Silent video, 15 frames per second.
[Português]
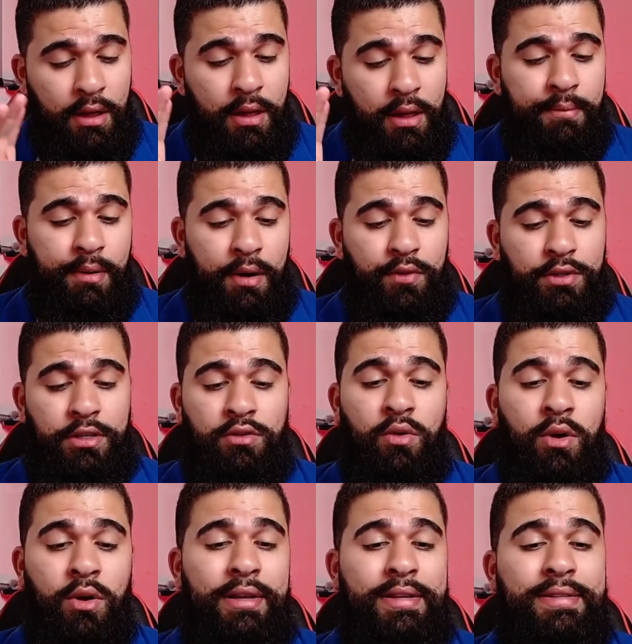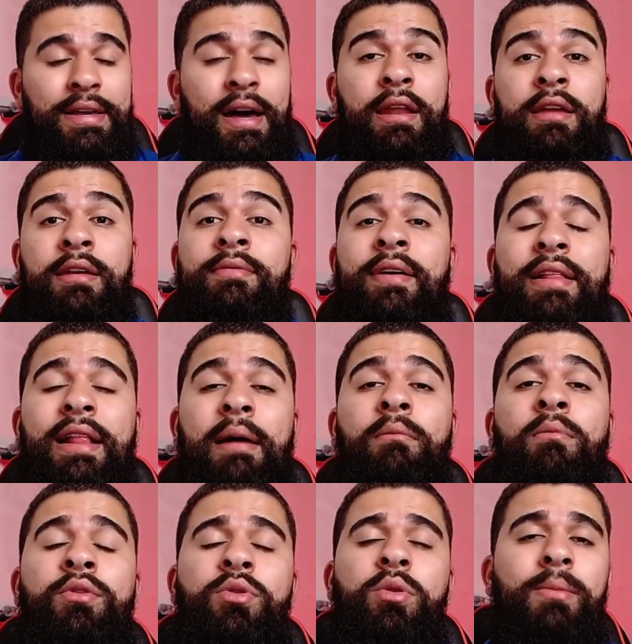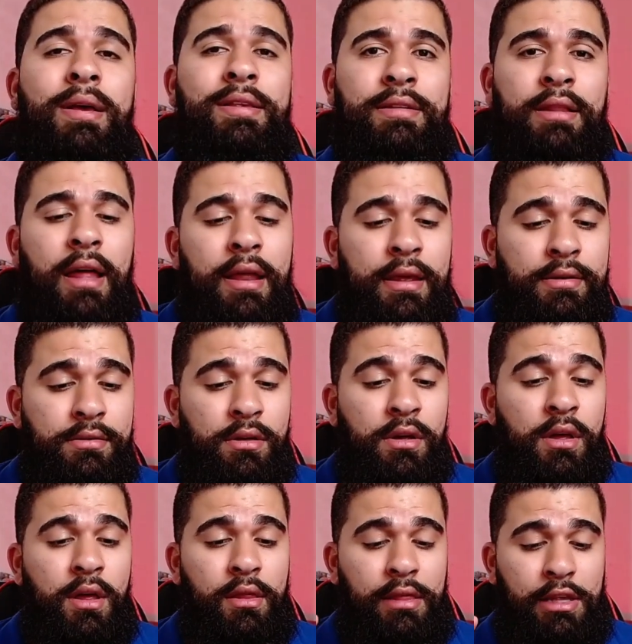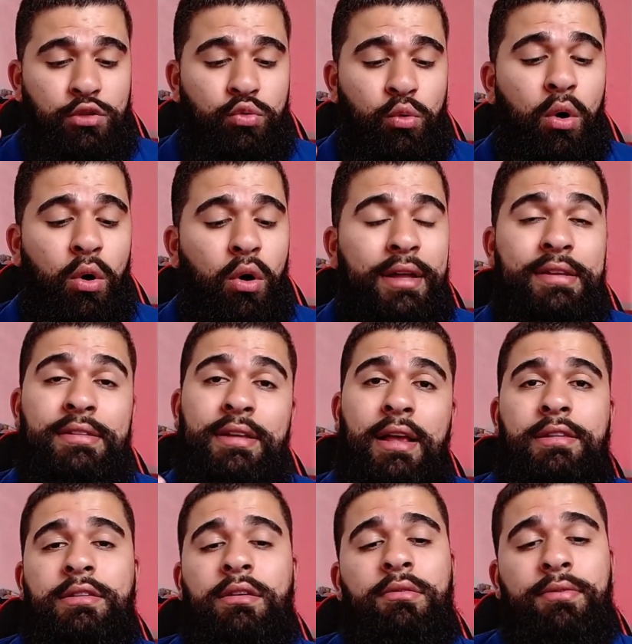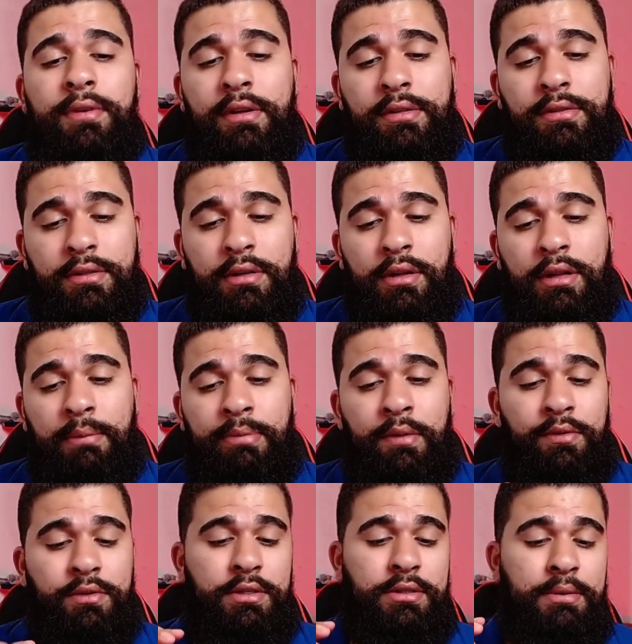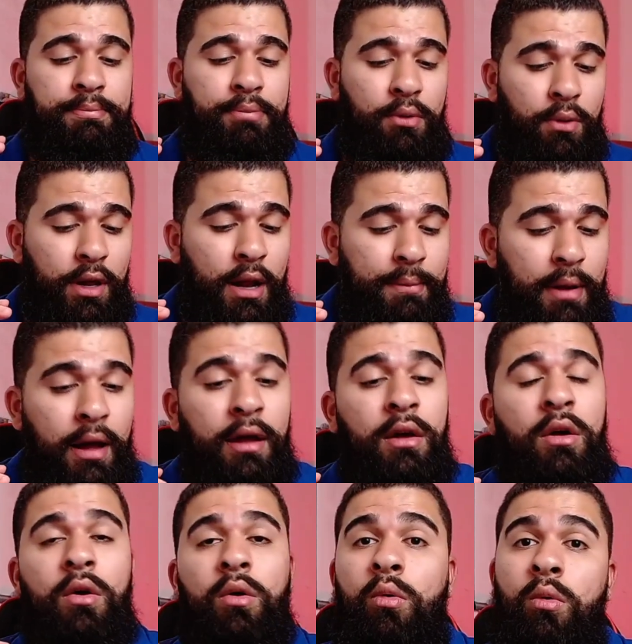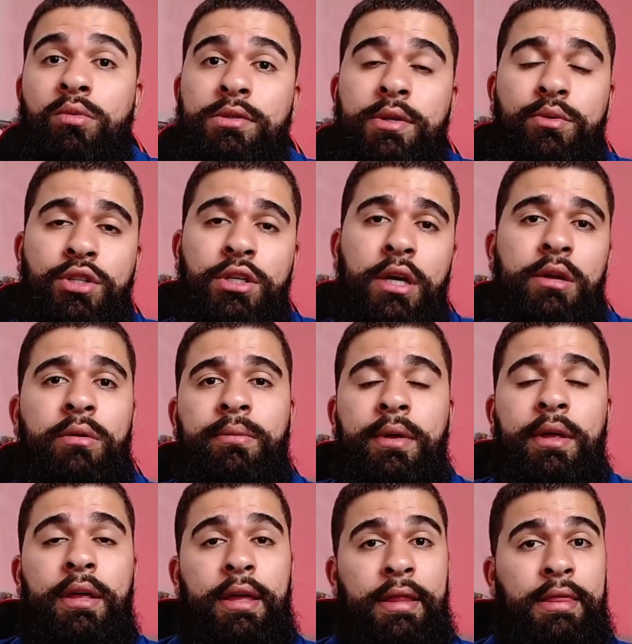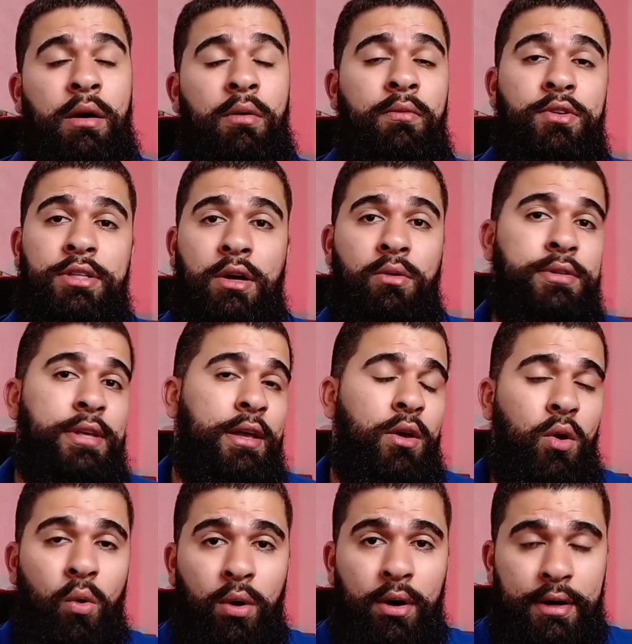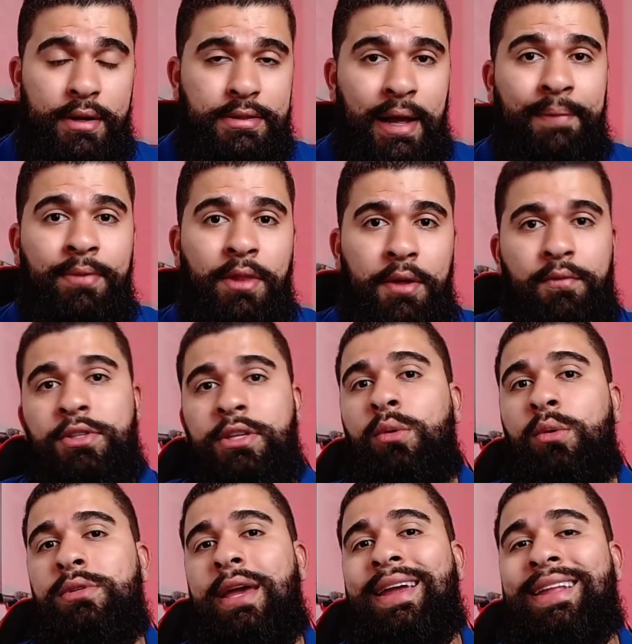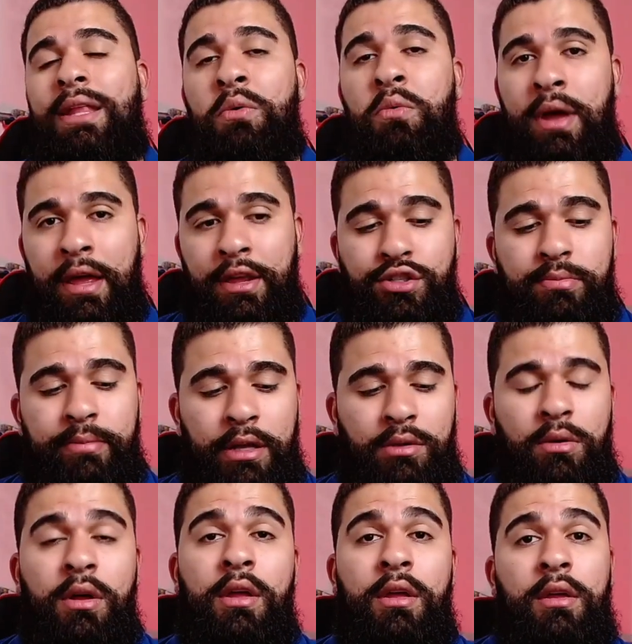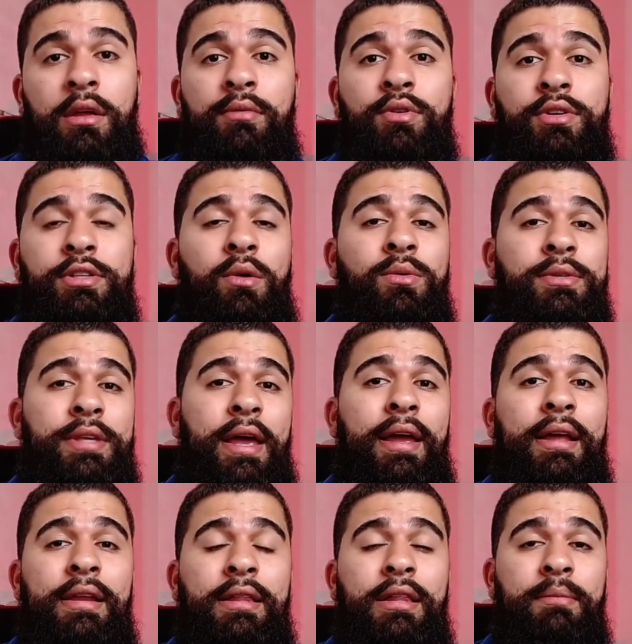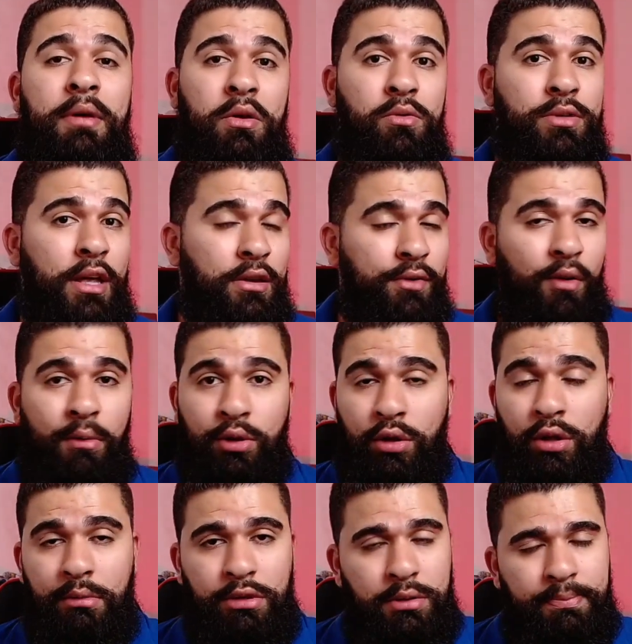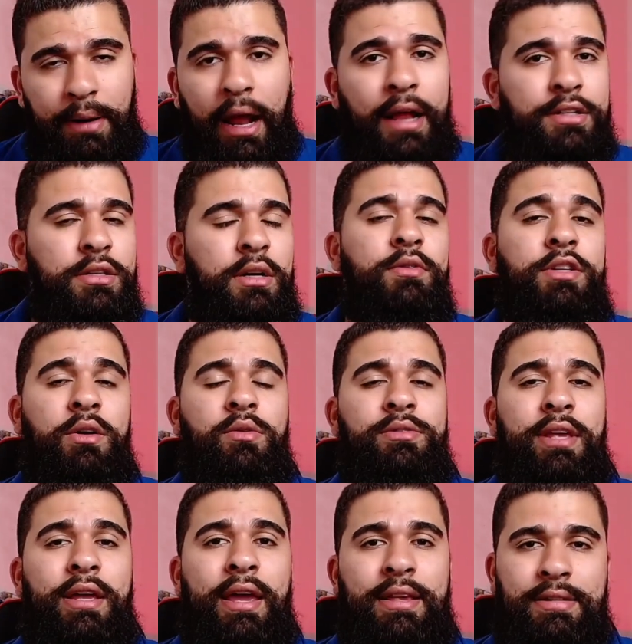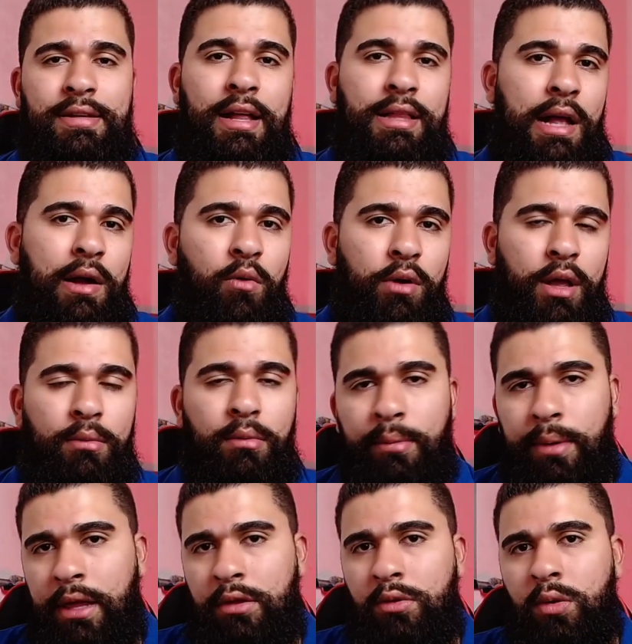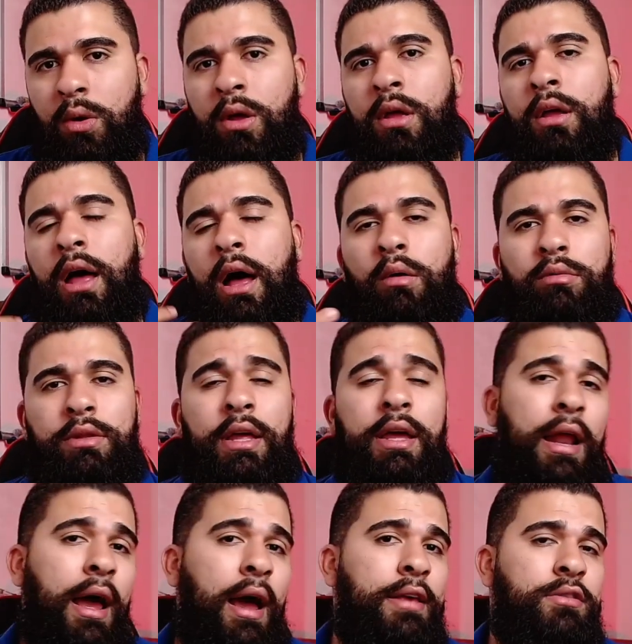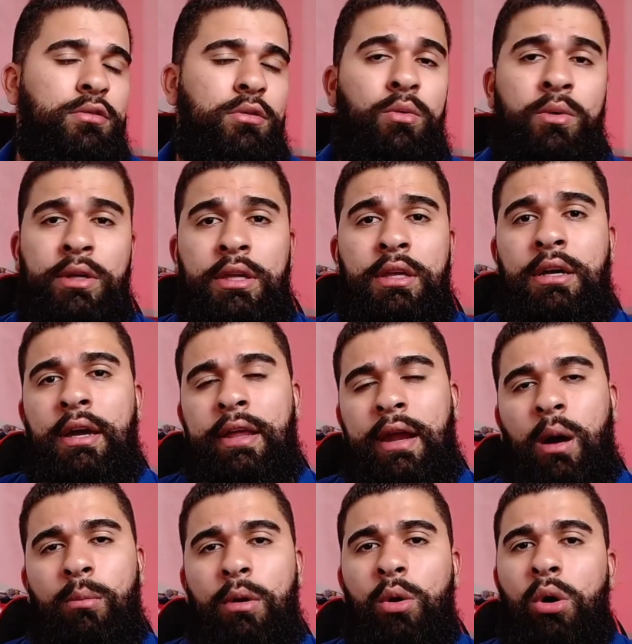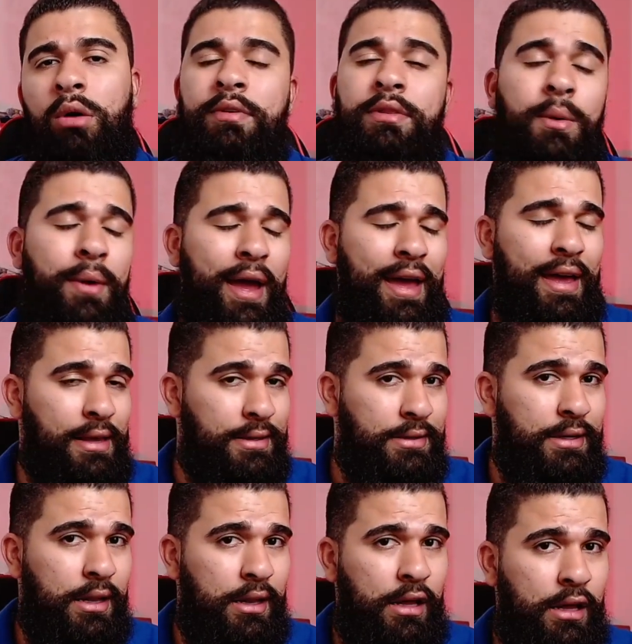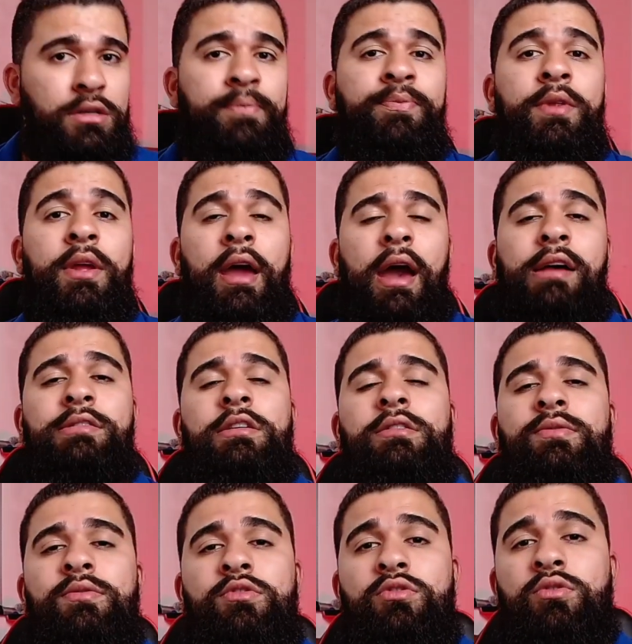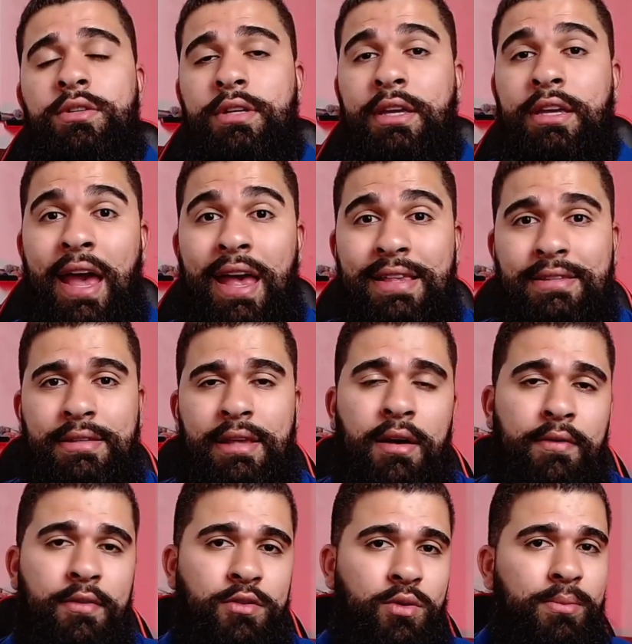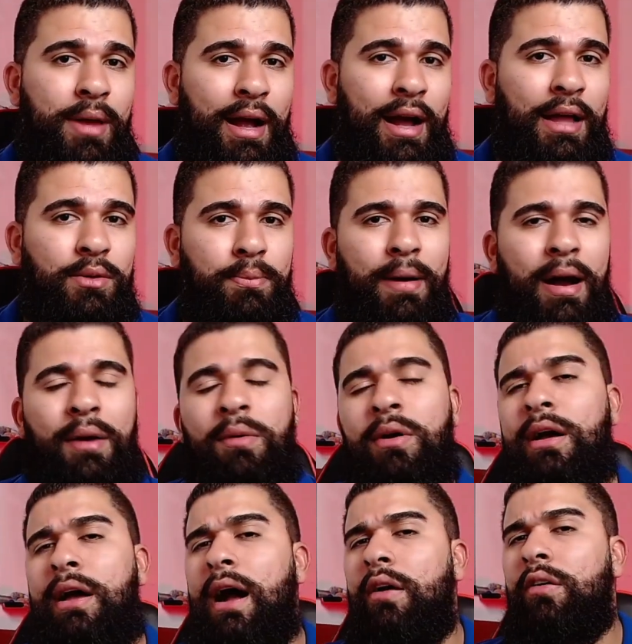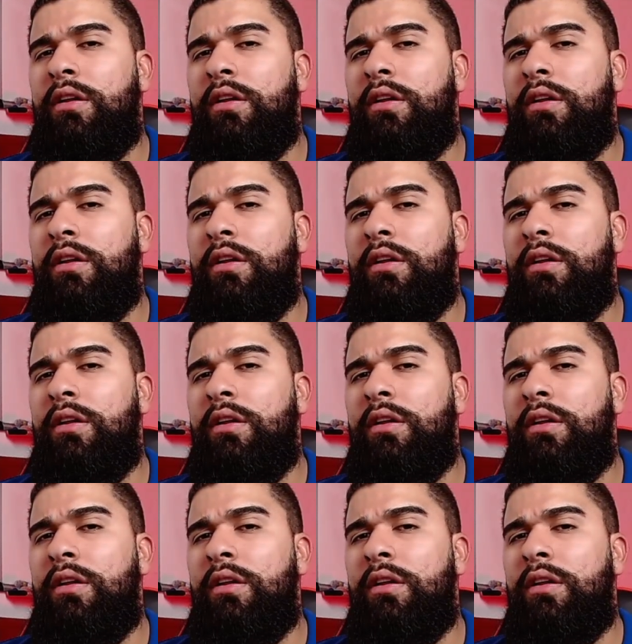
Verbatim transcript: para vocês organizarem e vai dar muito mais clareza na sua organização financeira, tá? Para você se programar com o seu dinheiro. Então você consegue organizar, você consegue ter um rendimento e você consegue ali também usar de forma totalmente prática. Você consegue resgatar a qualquer momento, alterar, excluir, criar uma nova. Então é excelente essas funções aqui, reservas do mercado pago. Agora